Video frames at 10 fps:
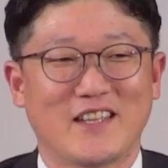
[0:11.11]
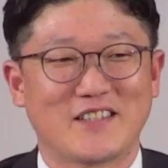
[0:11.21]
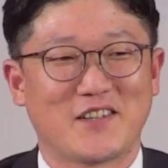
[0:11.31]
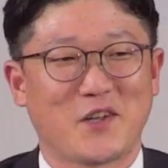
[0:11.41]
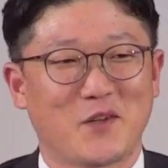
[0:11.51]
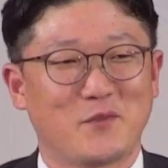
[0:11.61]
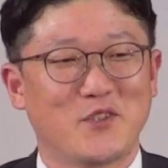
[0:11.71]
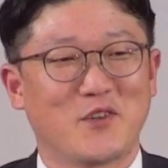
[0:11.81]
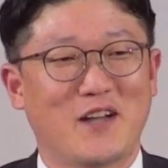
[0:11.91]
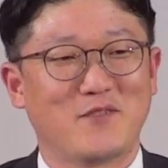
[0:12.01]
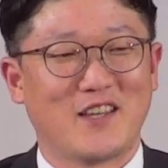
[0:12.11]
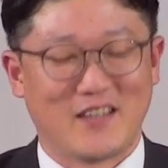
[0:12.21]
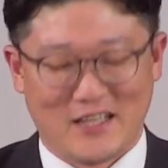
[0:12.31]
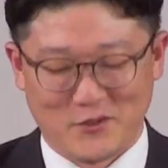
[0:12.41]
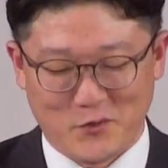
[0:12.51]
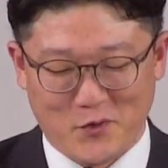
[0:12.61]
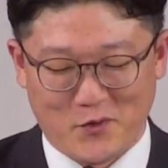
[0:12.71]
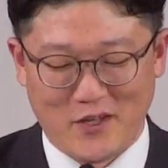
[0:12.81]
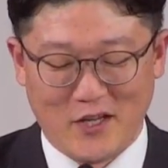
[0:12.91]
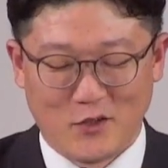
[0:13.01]
대해서 여러분들과 함께
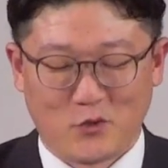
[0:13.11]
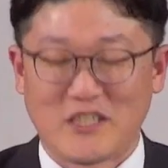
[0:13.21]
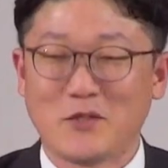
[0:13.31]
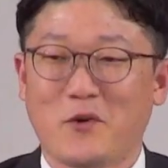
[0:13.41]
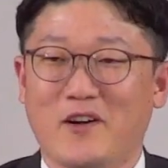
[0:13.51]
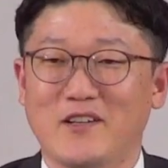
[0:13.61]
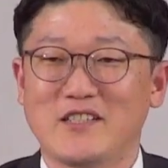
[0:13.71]
나누고 또 10월,